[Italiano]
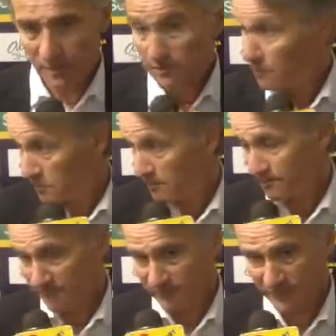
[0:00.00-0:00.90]
Sì, sì,
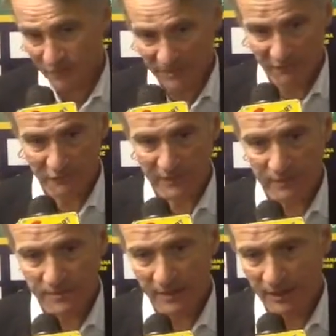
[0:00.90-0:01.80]
è stato bravo
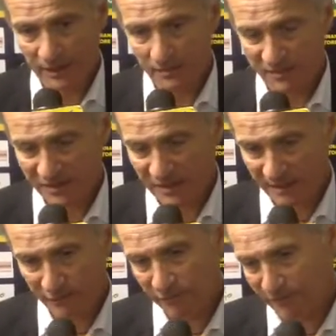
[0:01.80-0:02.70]
Felipe a
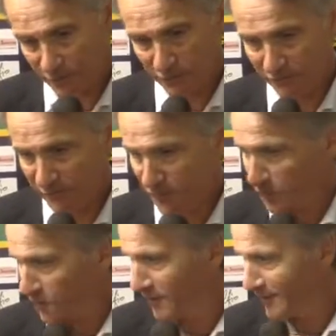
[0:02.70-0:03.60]
pescarlo, ha fatto il
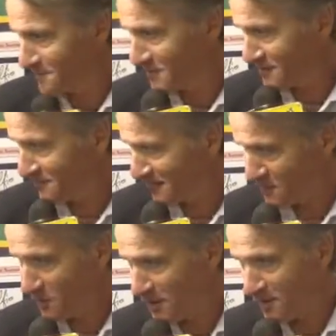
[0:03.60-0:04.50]
rifinitore che gli piace far
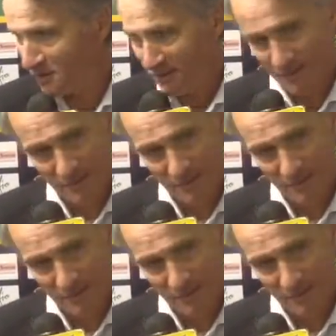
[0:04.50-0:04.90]
quello